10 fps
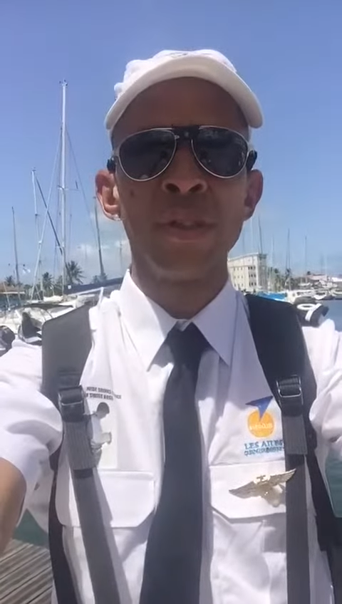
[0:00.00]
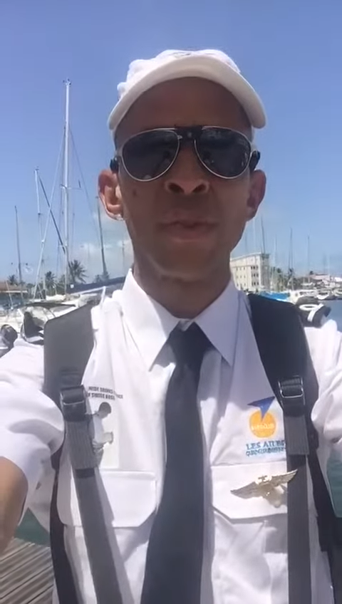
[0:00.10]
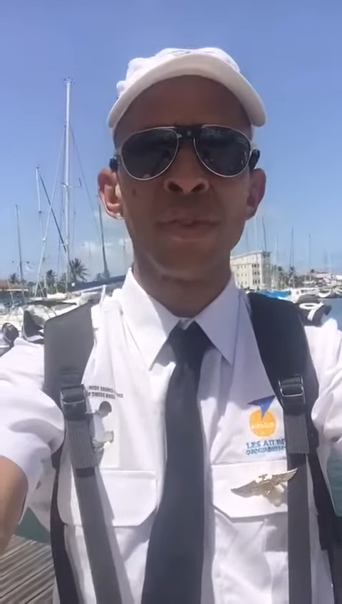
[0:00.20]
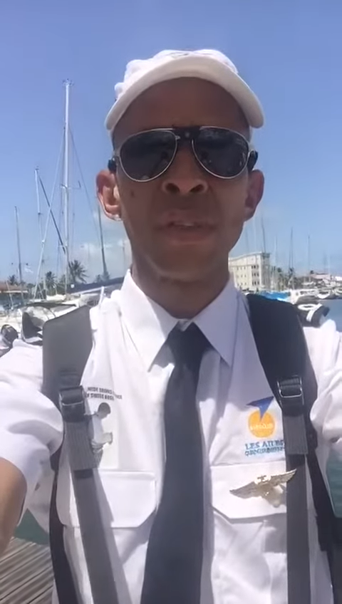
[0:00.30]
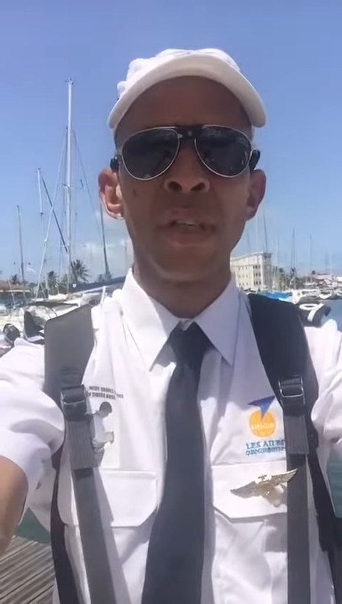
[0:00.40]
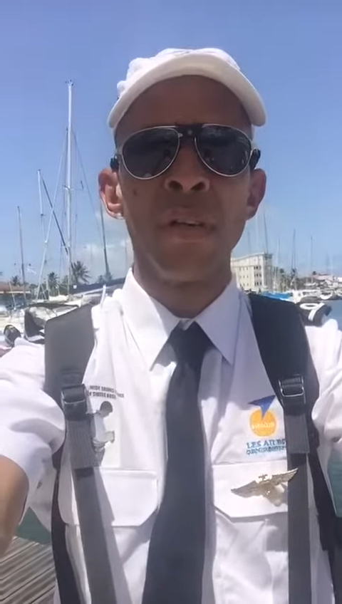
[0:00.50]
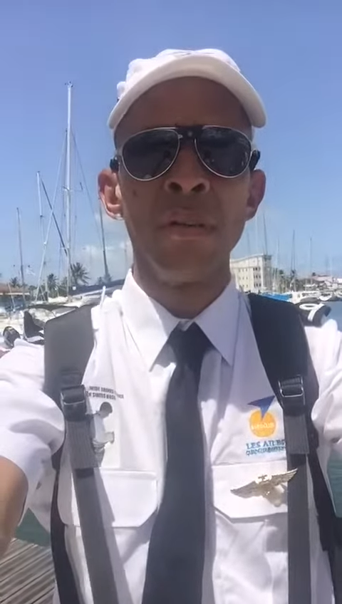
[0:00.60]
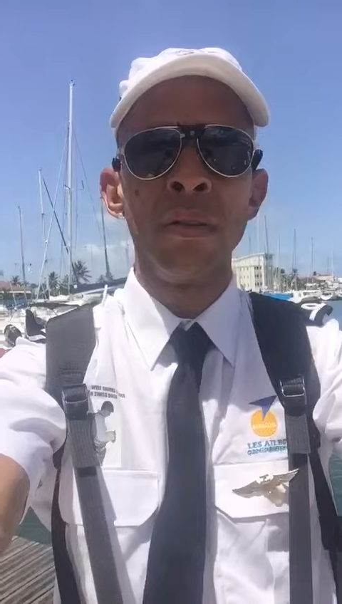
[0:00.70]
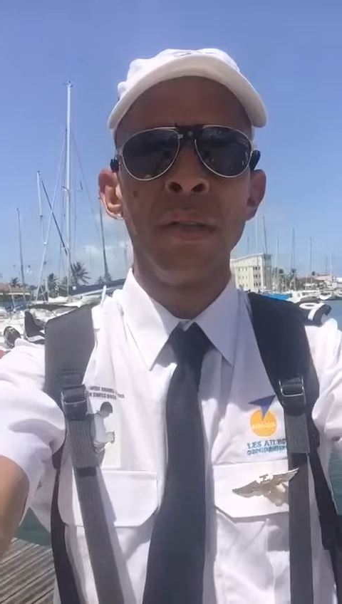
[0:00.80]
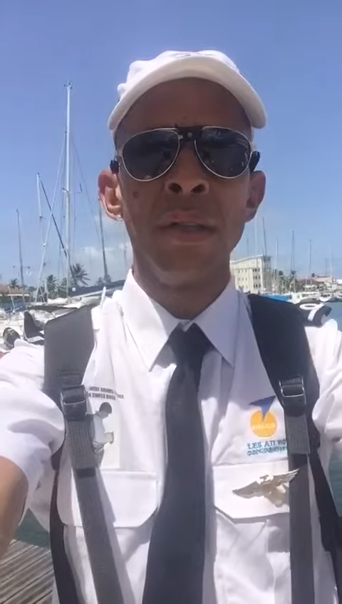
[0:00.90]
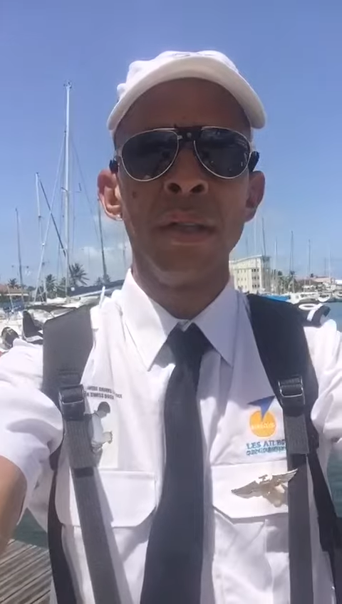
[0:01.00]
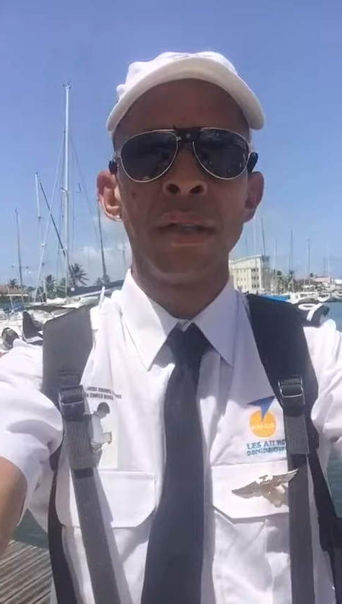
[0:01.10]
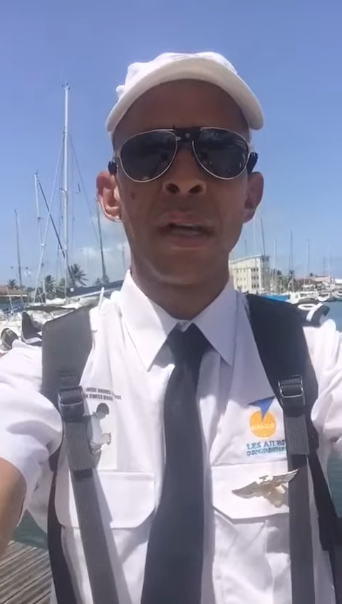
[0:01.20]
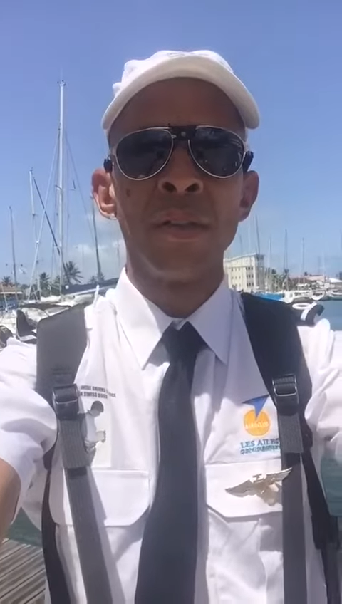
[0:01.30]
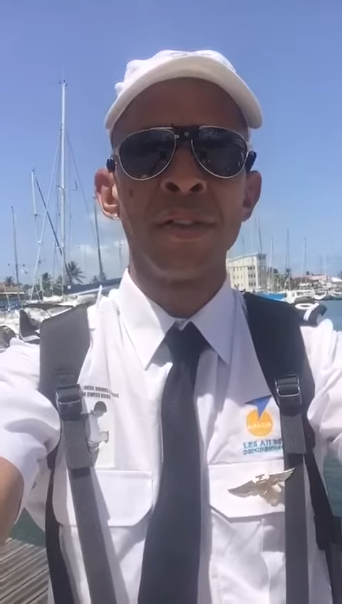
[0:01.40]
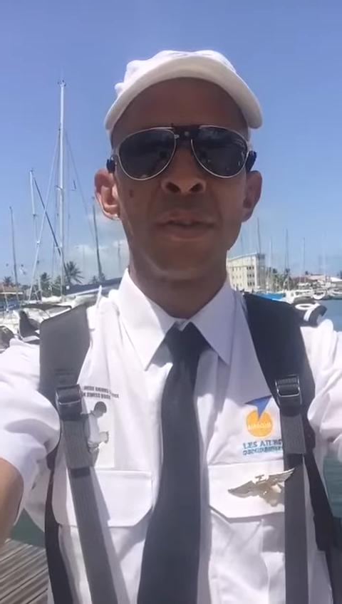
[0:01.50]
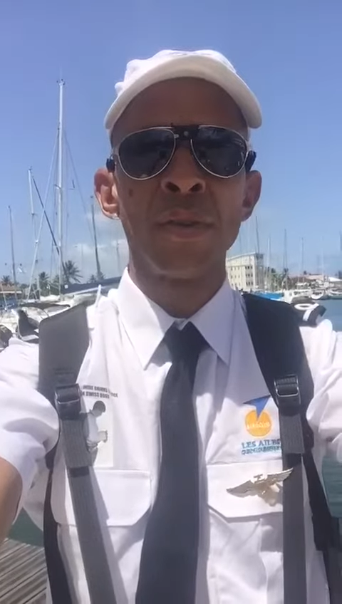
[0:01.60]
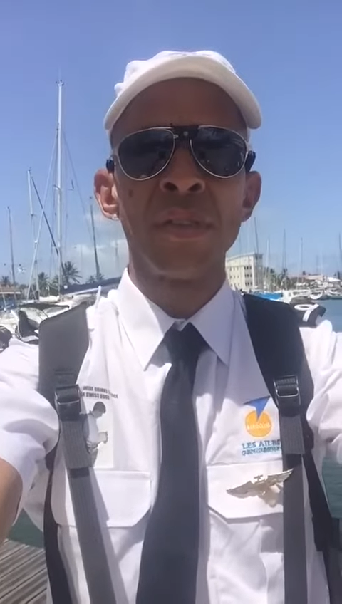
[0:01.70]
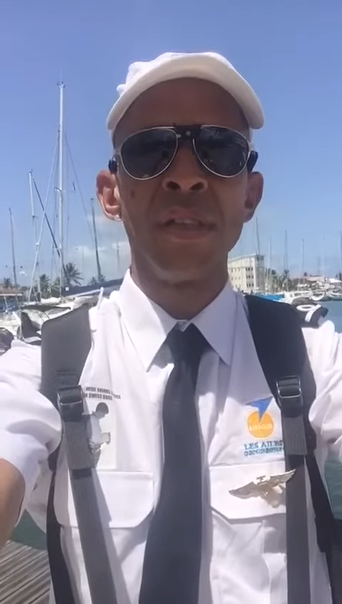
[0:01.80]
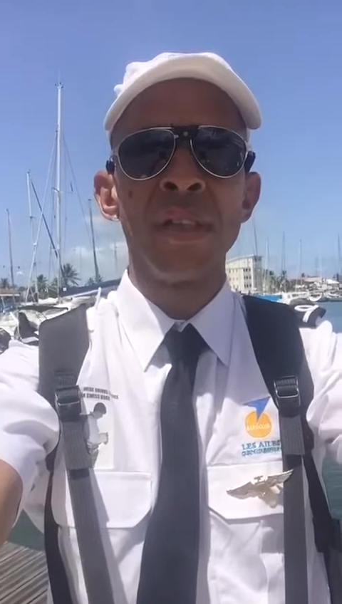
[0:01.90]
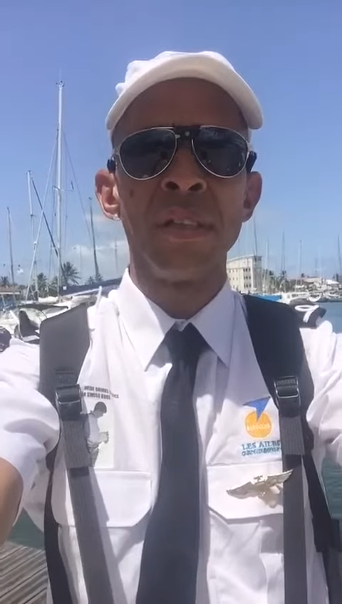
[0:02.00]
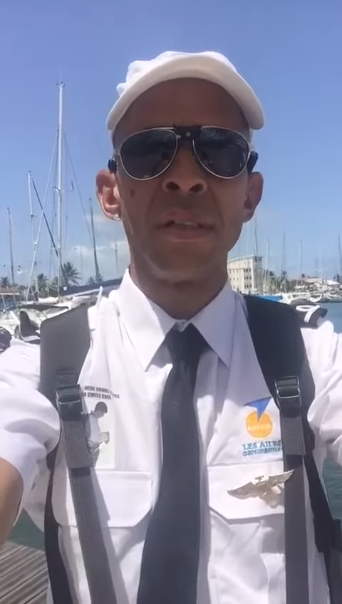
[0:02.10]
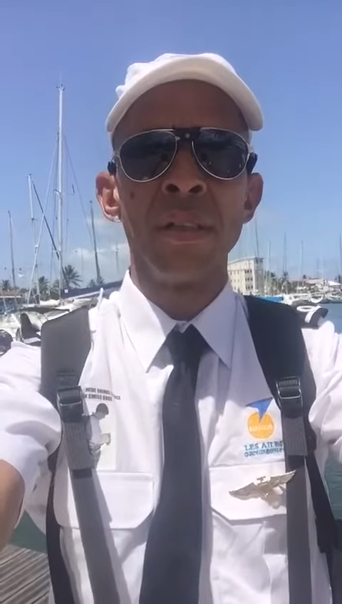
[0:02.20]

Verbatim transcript: 61 46 77